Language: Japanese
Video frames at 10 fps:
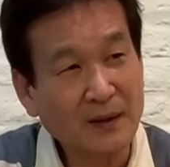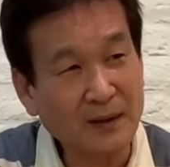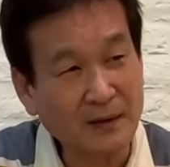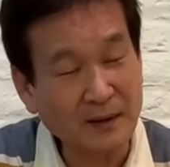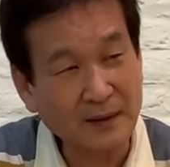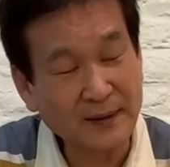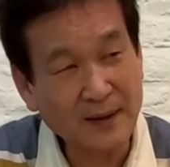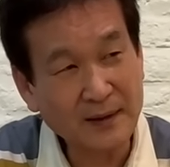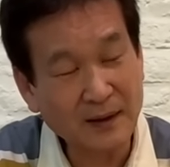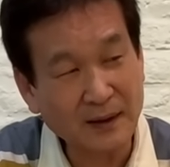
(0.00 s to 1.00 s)
えー、
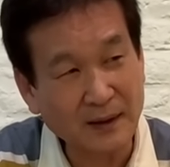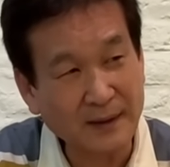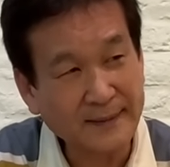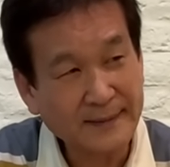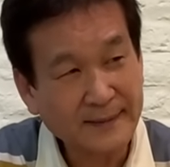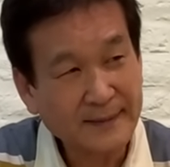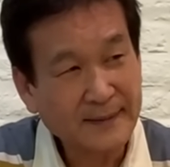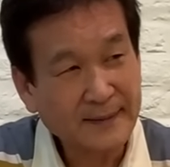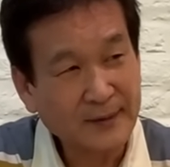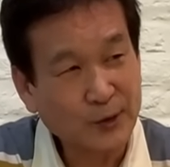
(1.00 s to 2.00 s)
成田から
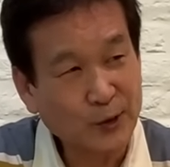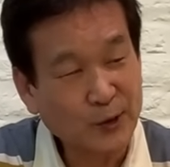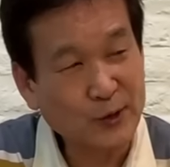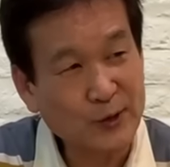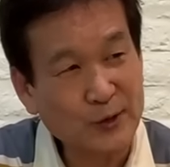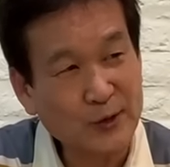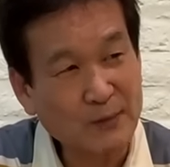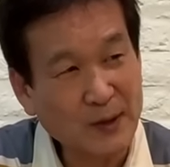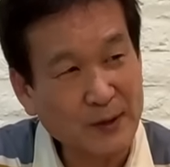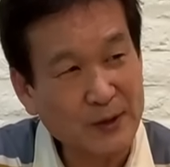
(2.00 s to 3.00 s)
東中心
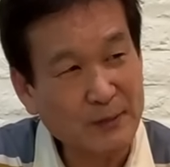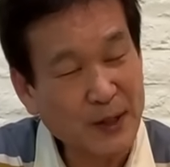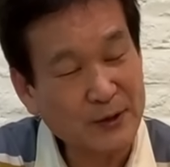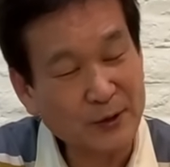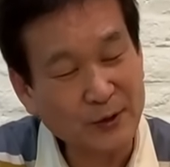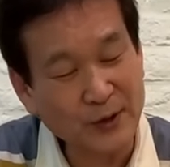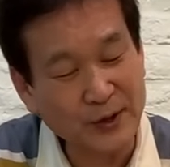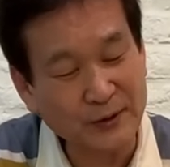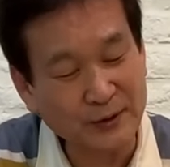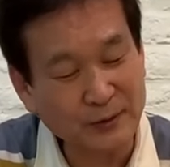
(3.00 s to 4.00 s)
までいちまん円ちょっとで
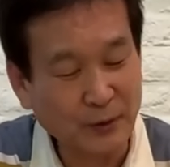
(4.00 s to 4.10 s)
行くと、